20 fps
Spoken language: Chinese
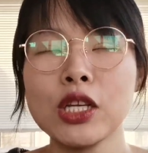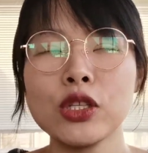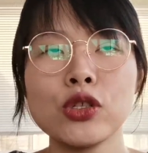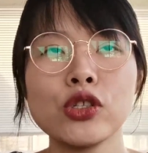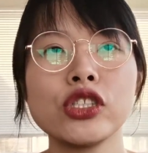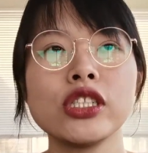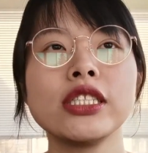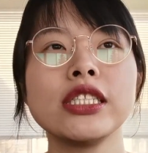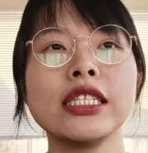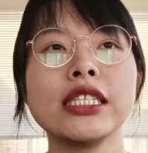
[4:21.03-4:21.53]

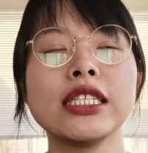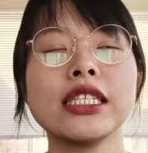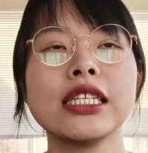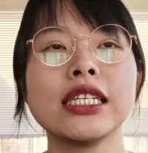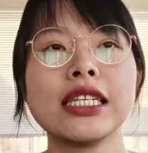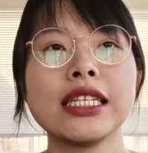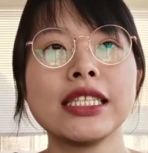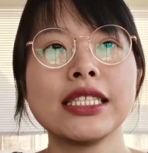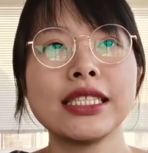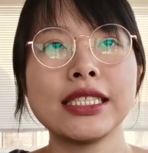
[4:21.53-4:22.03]
就是
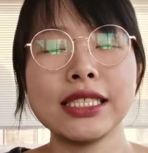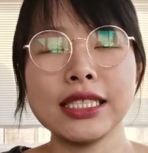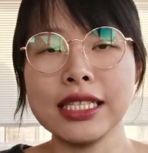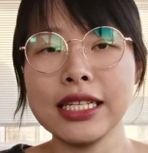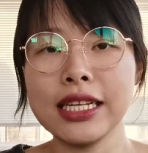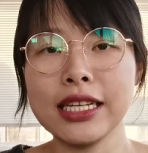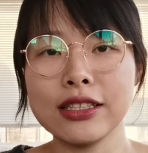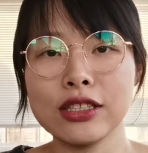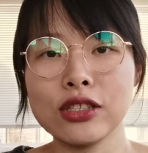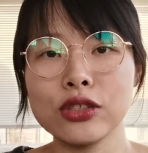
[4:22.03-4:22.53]
你洗
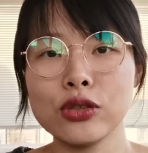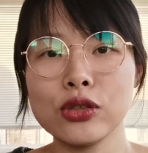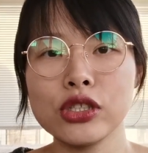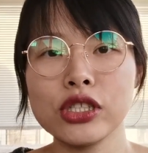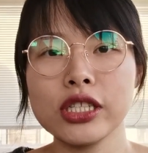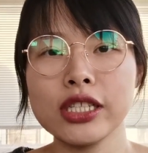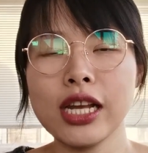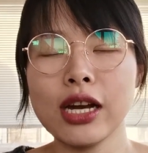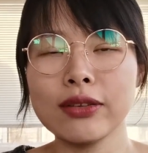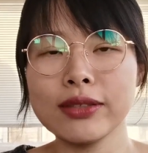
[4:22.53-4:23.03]
脸的，就
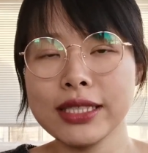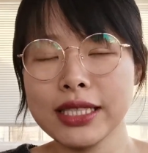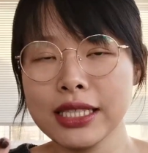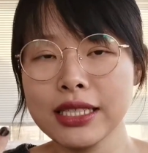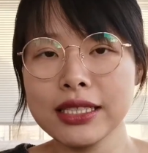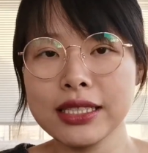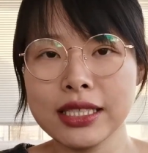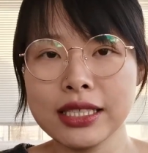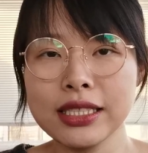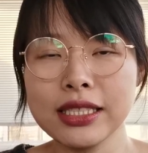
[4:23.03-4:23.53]
是要
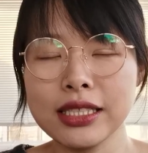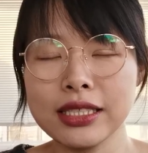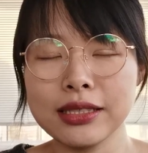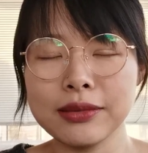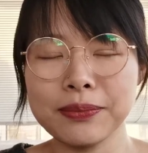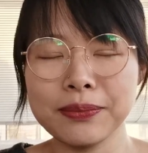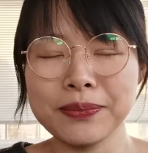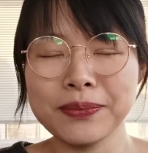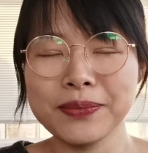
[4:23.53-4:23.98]
清洗你。